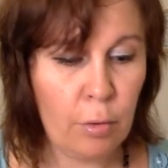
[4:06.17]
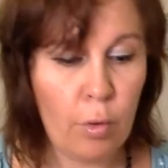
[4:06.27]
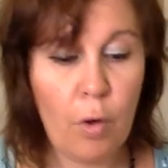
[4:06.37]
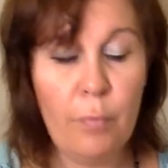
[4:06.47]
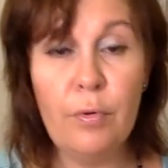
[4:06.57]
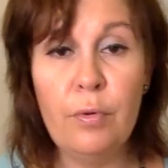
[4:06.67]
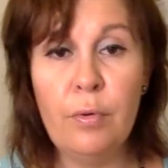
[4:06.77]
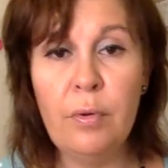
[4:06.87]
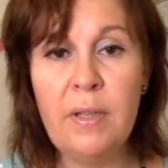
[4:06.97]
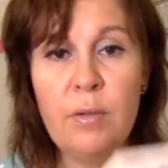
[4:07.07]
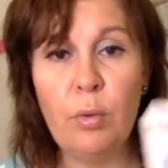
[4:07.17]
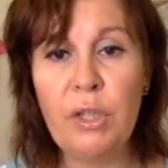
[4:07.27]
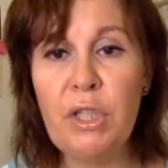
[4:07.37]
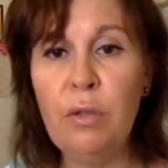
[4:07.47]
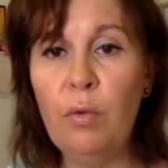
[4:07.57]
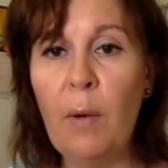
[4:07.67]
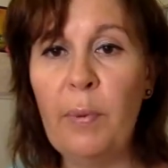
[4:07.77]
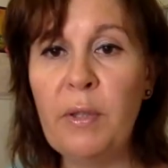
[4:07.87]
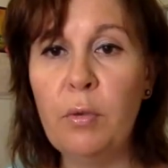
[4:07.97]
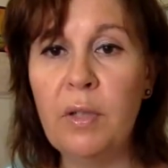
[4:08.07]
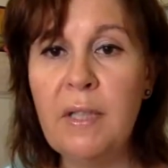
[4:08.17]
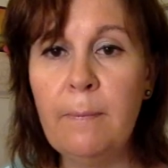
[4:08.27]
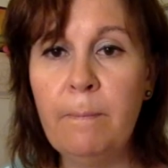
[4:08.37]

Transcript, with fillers: comme les originaux a priori.